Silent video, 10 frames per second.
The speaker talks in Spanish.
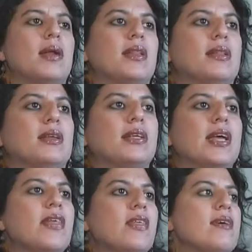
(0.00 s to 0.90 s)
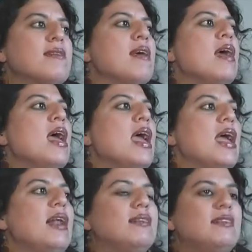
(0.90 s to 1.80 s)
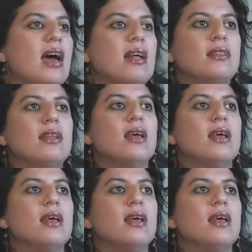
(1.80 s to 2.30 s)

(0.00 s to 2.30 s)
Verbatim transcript: parte de estas redes. El chat